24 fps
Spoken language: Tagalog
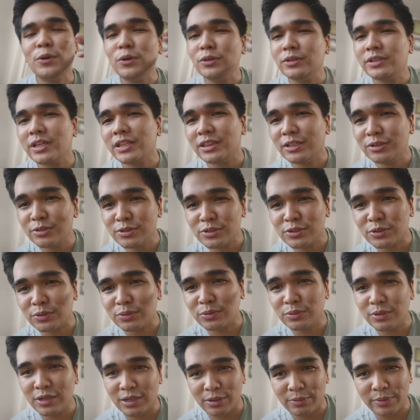content na gusto
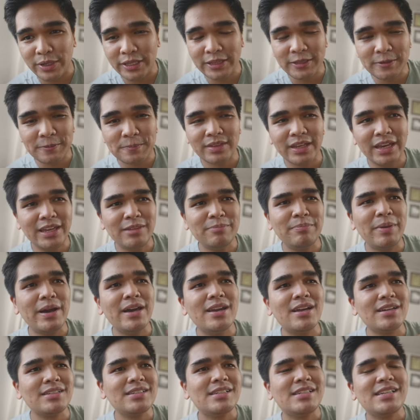kong gawin. And
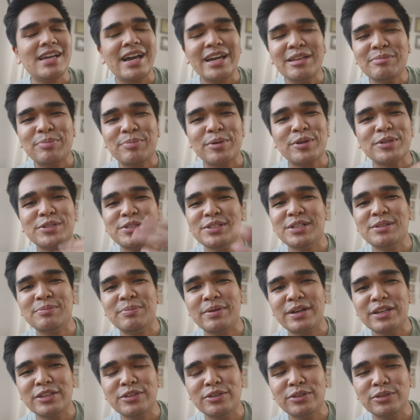para kasi sa akin, personal pa
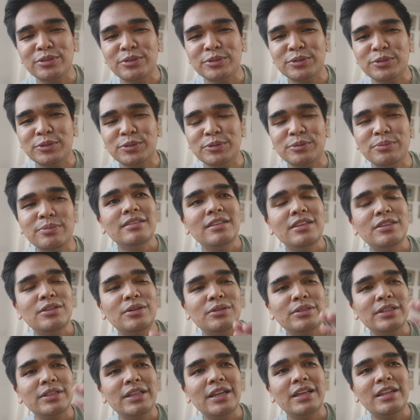rin yung YouTube. Dito
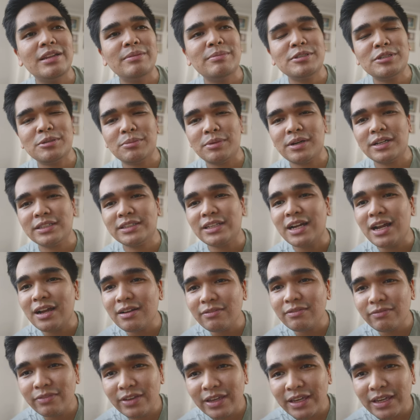ko nilalabas yung mga
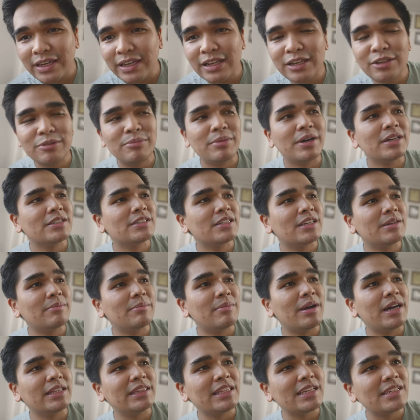travel, yung mga
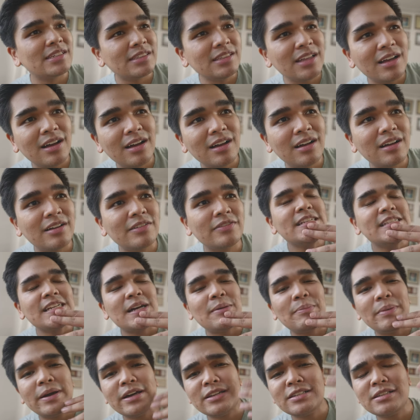cinematic stuff, tsaka
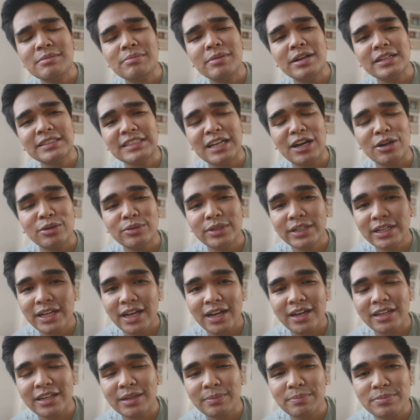para sa mga taong
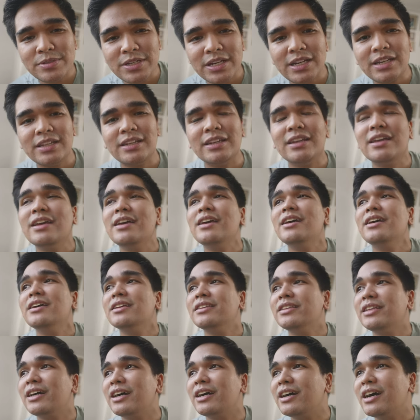naghahanap dyan
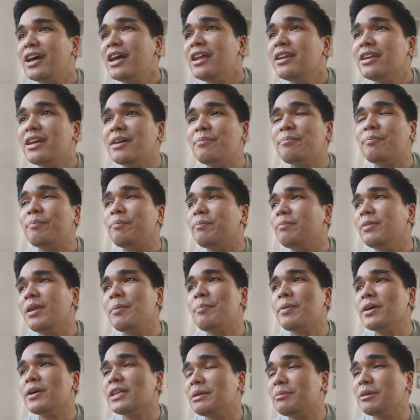ng na,
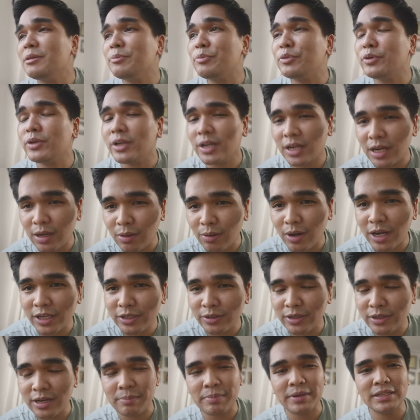lapag naman po ng gawa
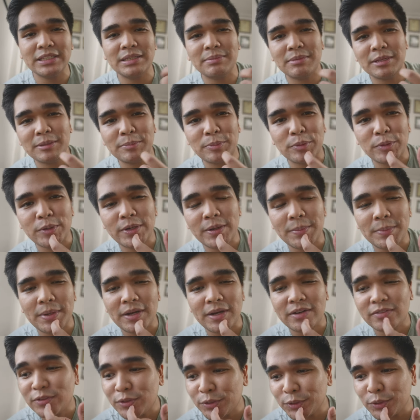nyo, lapag naman po ng
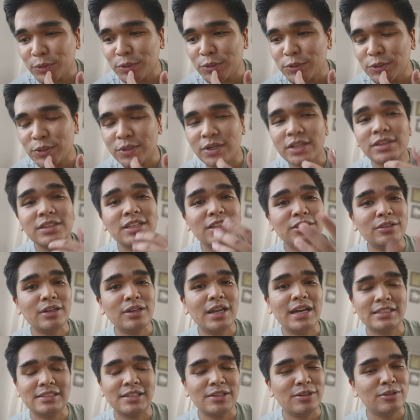mga photos nyo, nandito
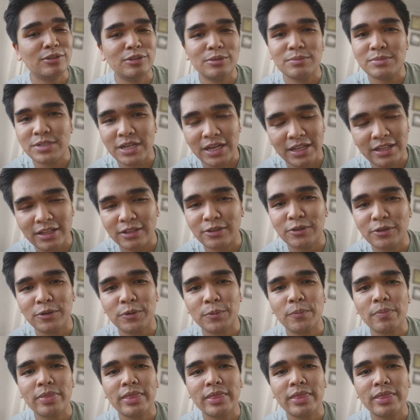lahat sa YouTube channel ko